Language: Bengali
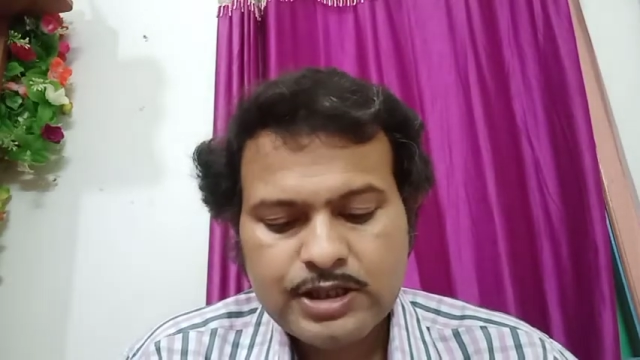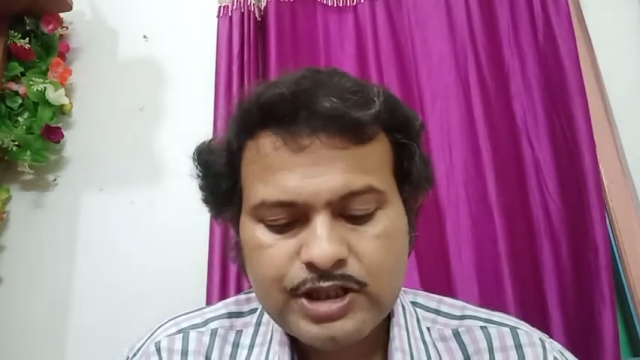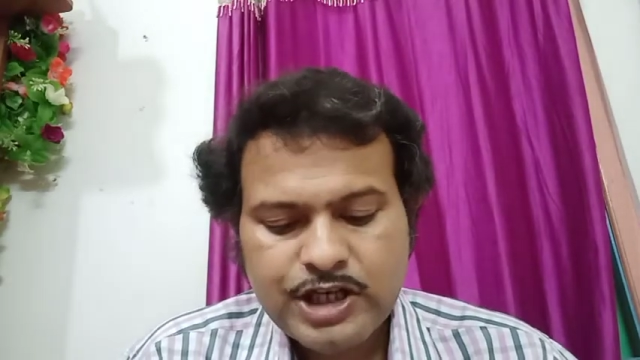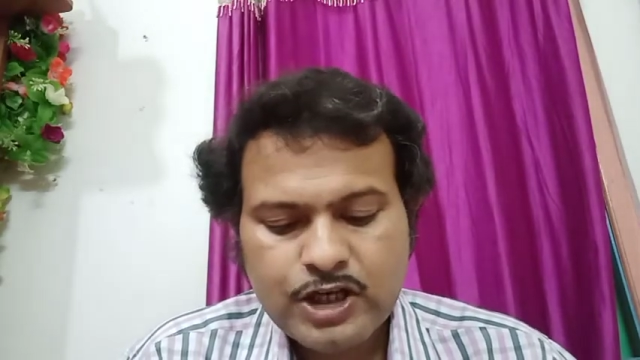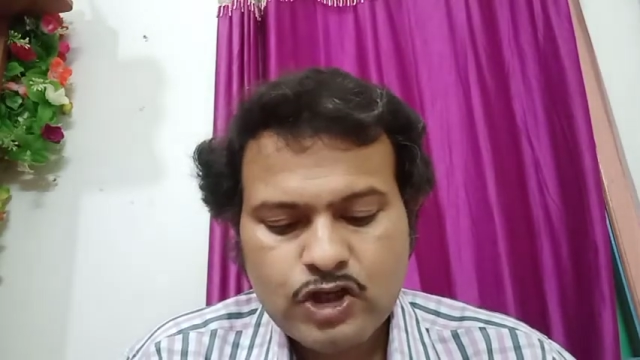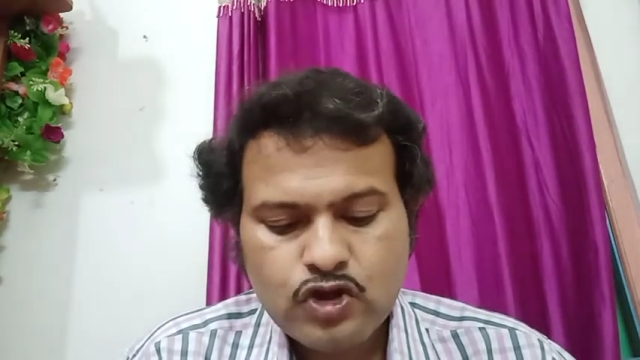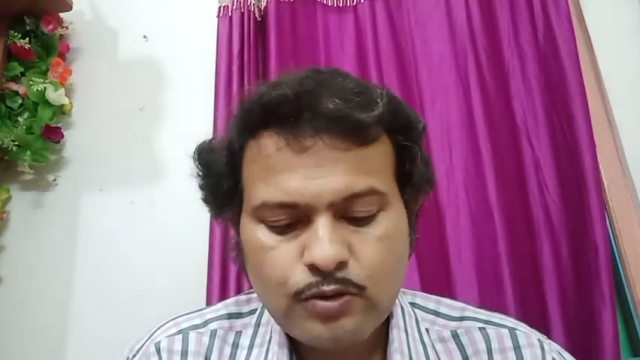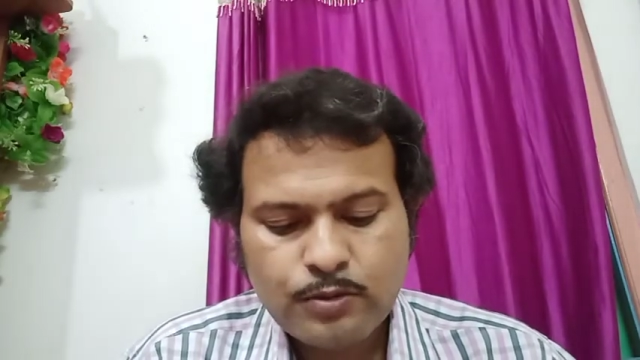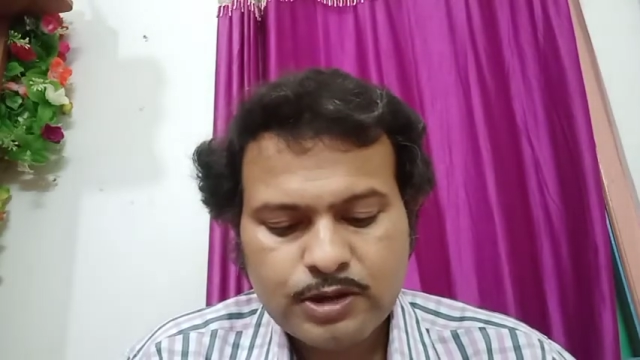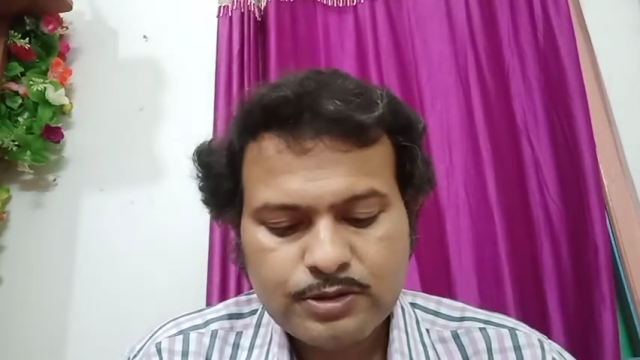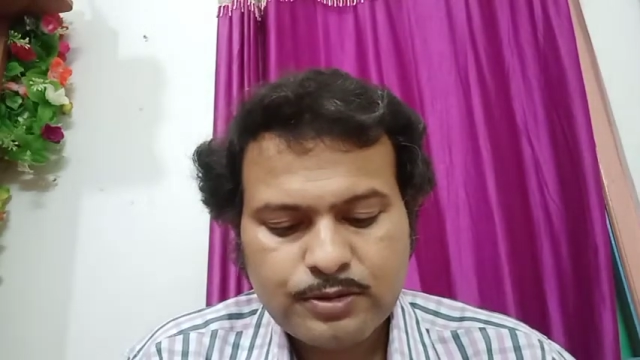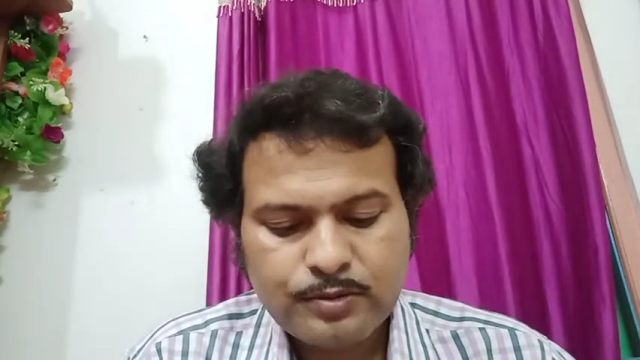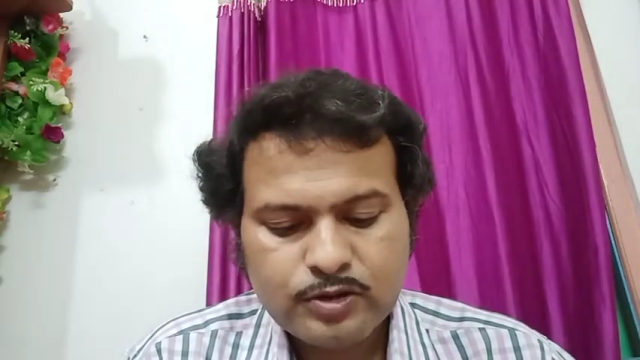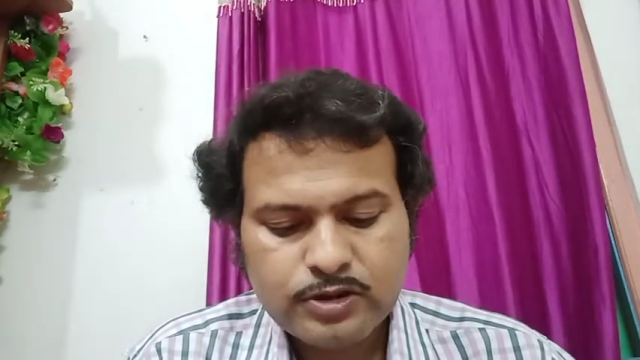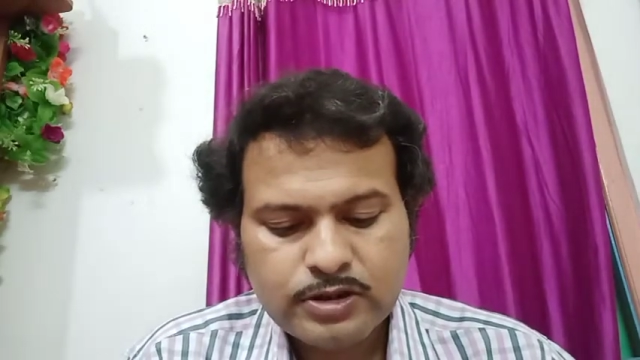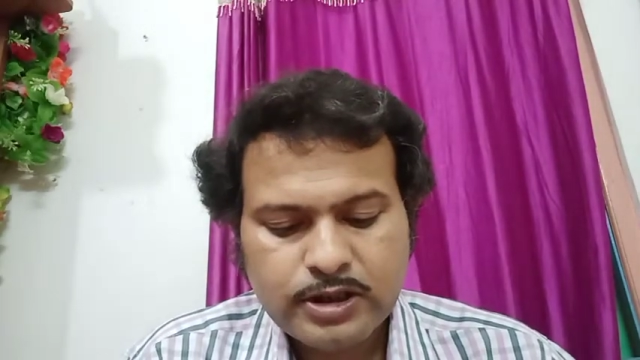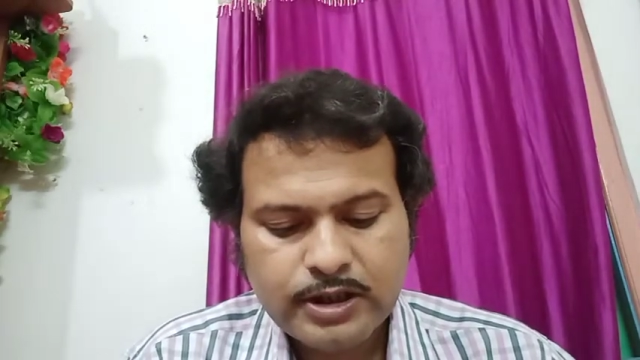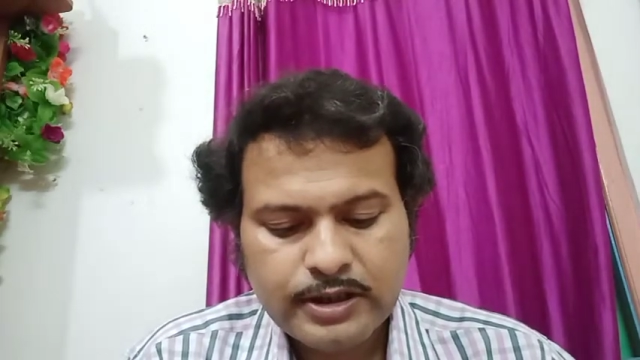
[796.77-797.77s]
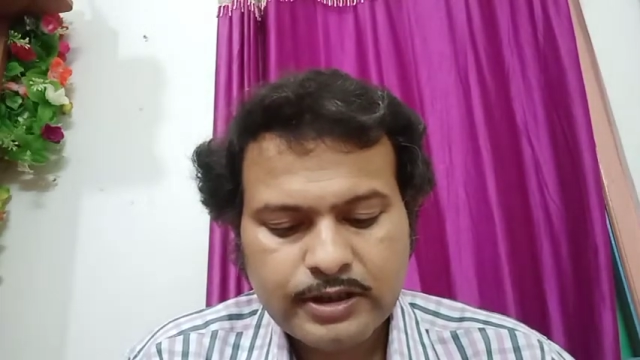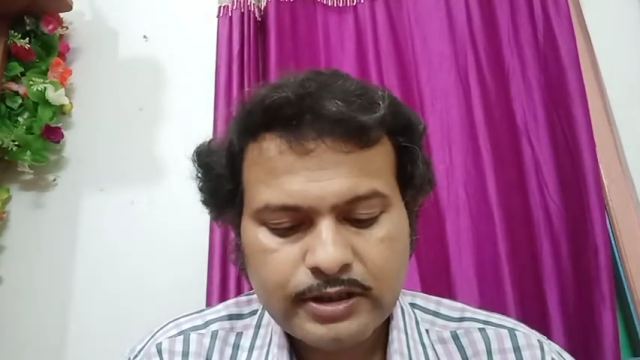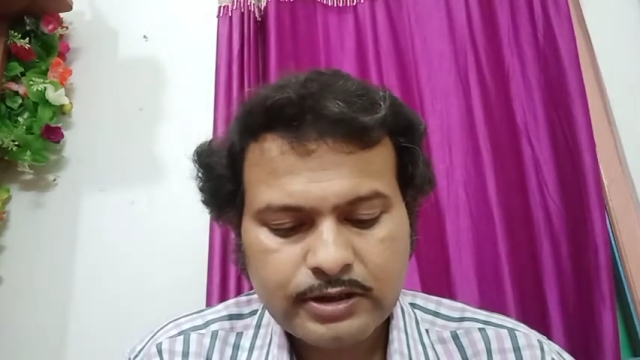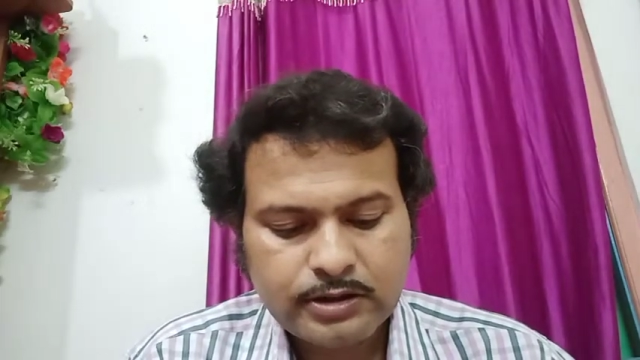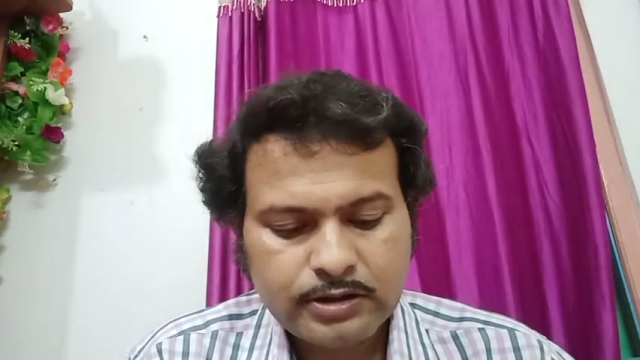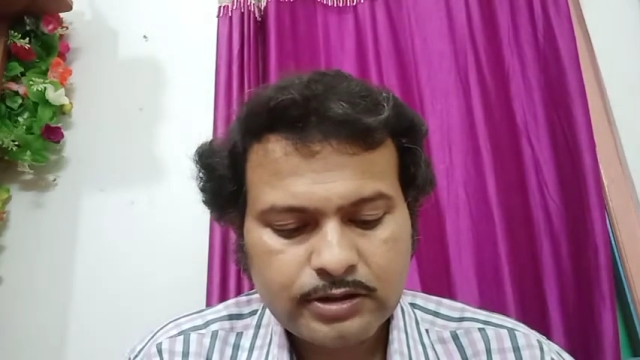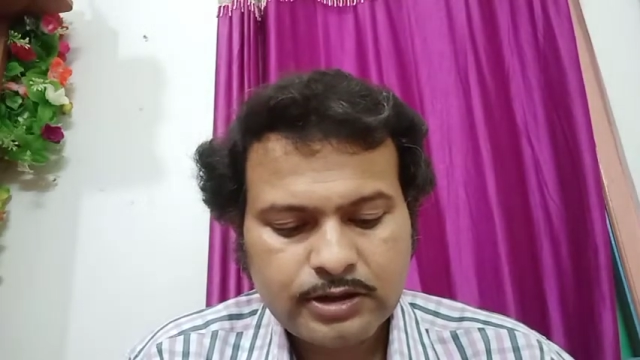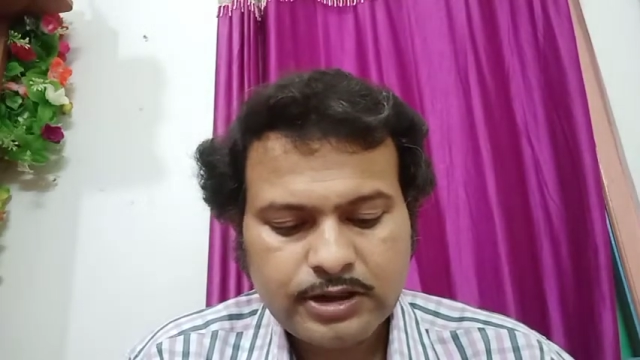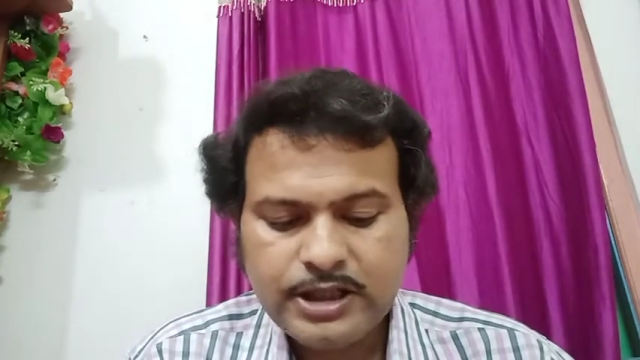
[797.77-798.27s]
সেই সমাজ ব্যবস্থাকে
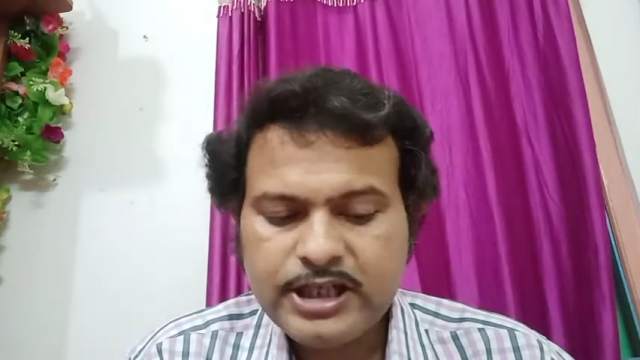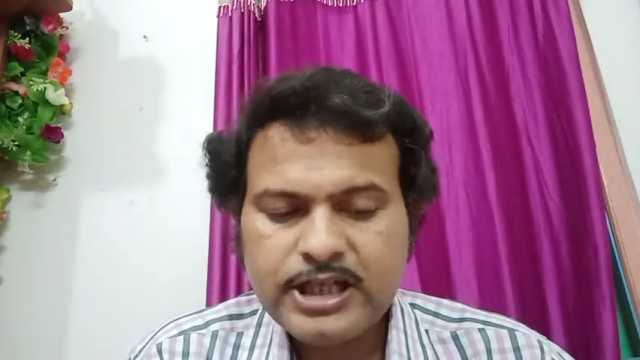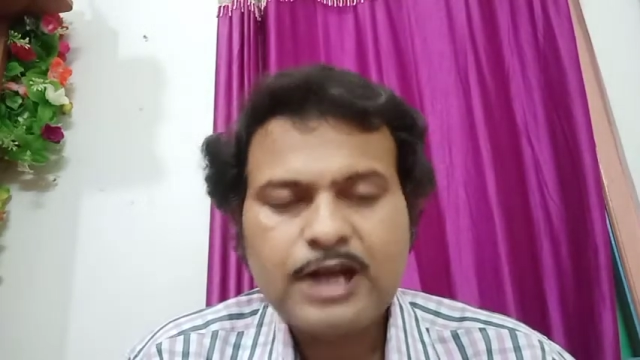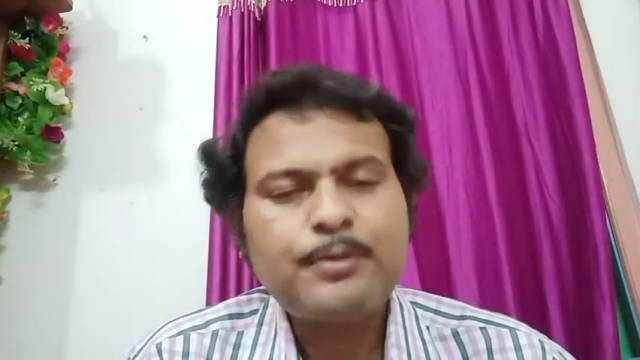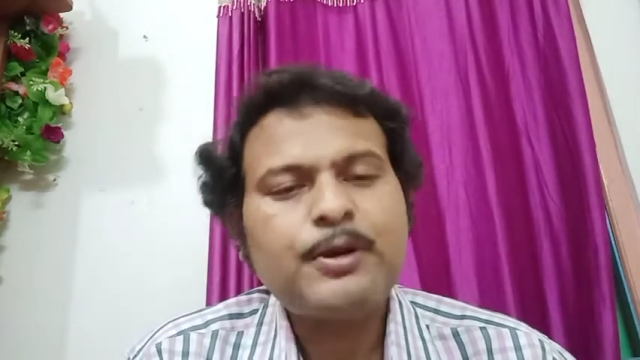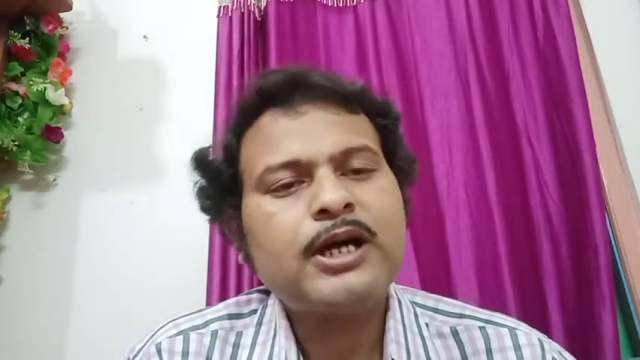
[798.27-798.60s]
তিনটা